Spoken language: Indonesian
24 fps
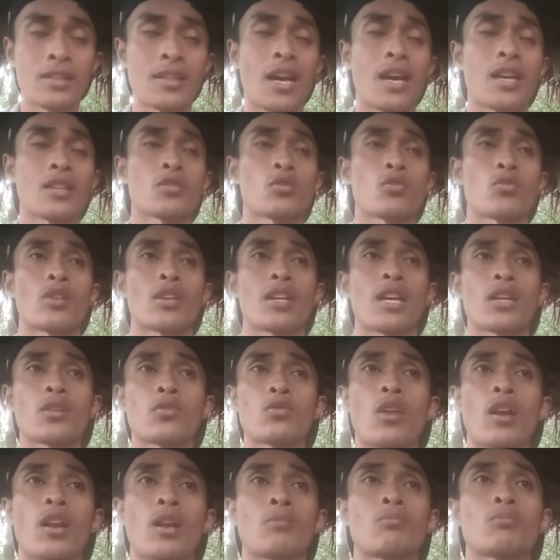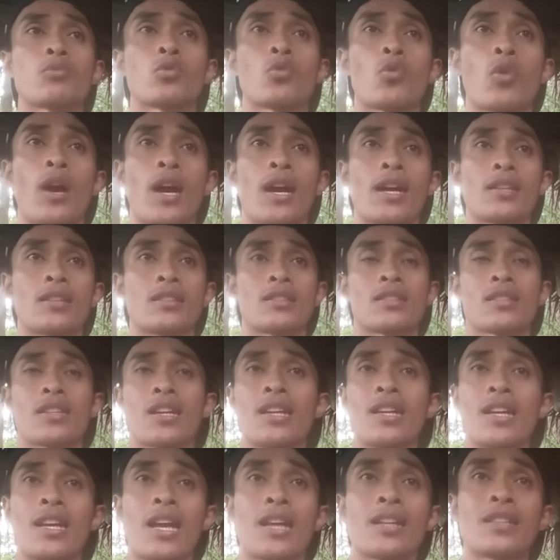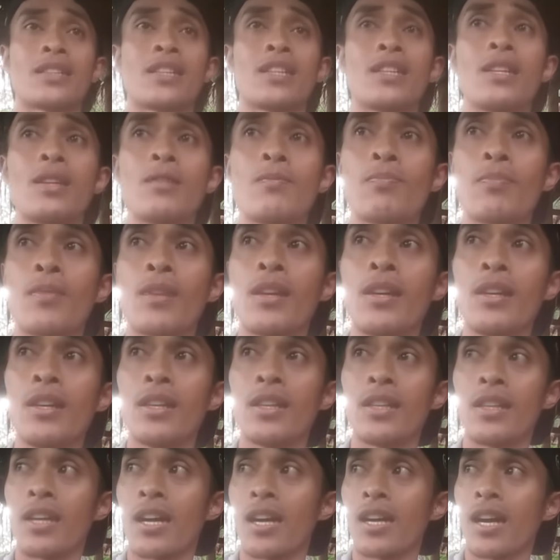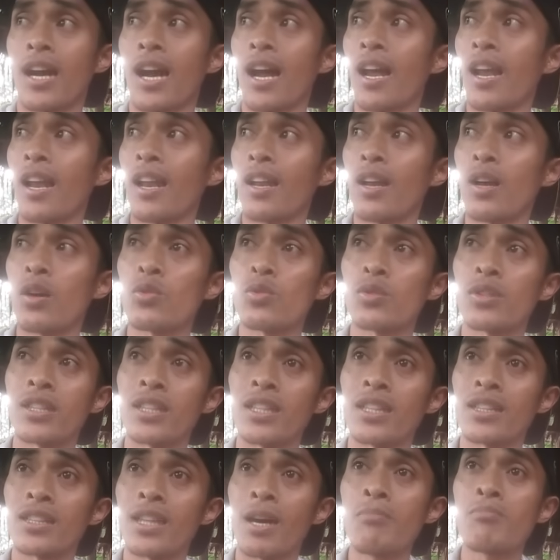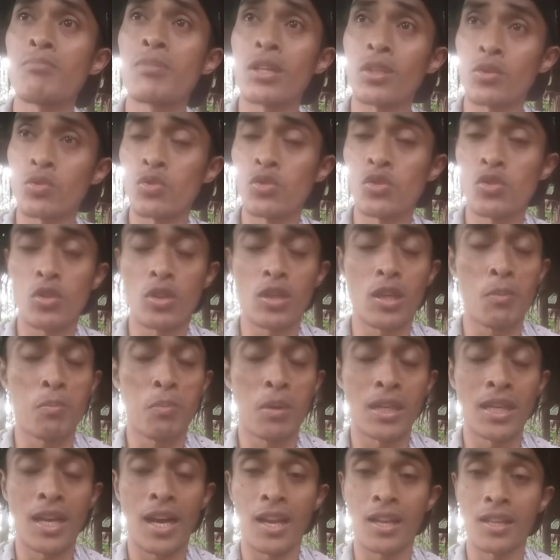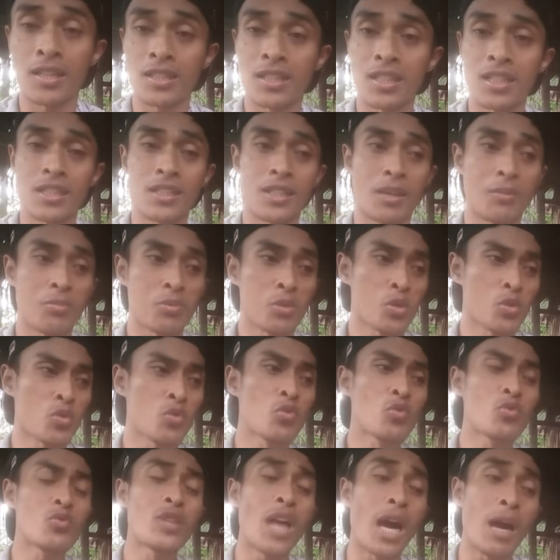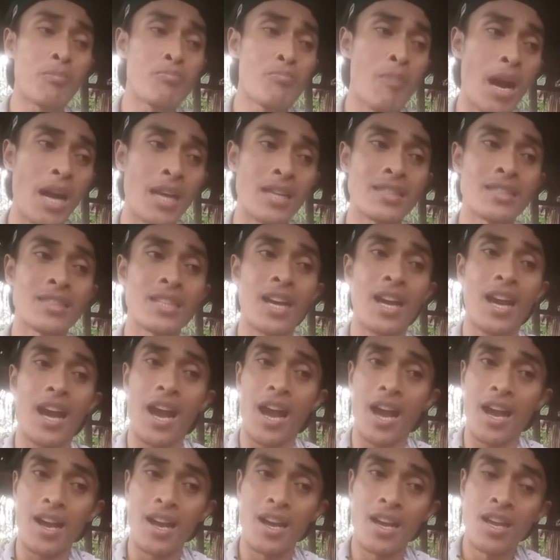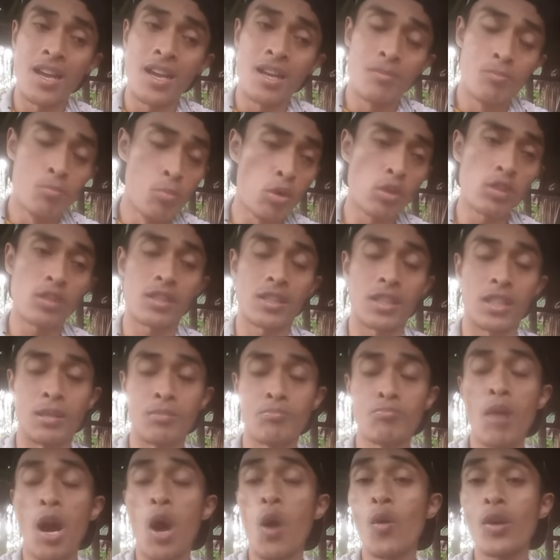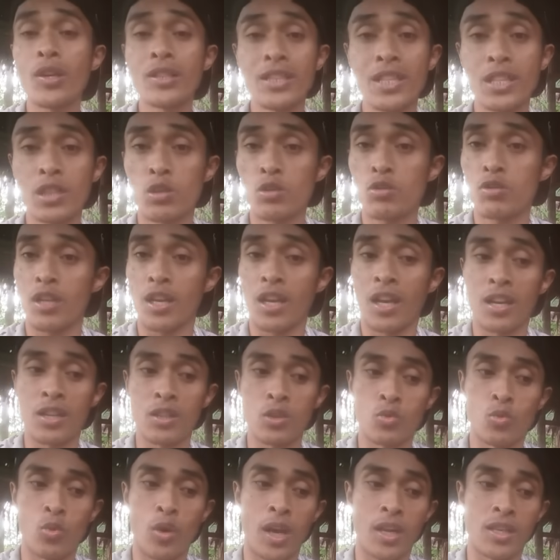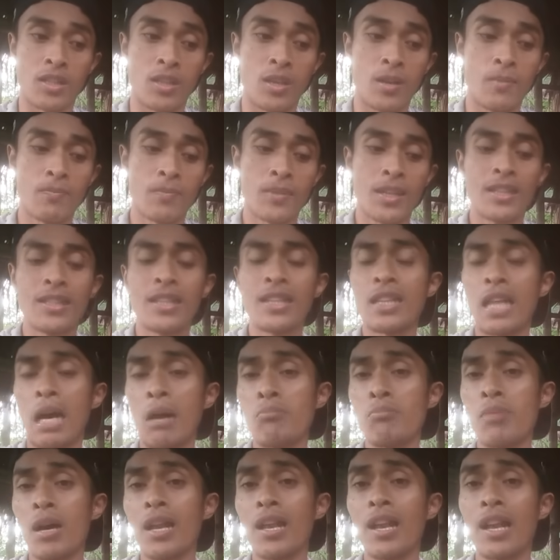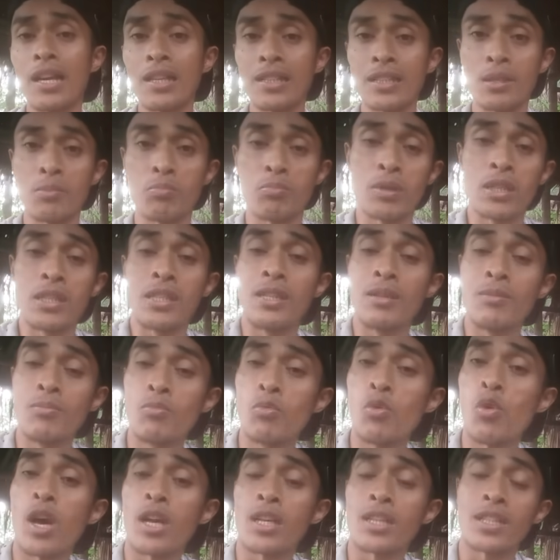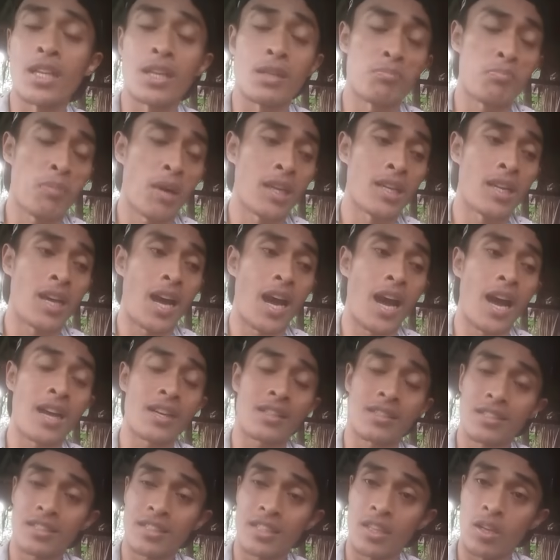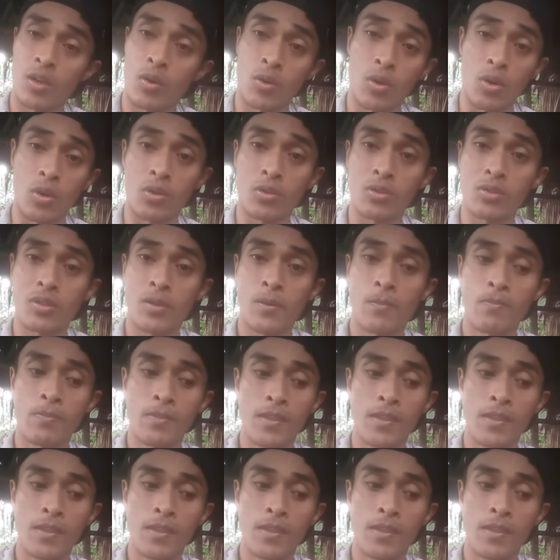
Nah, saudaraku dalam Tuhan, sekali lagi ya kalau kita merujuk kepada Alkitab sudah banyak bukti bahwa Yesus adalah Tuhan. Ditambah lagi penemuan daripada arkeolog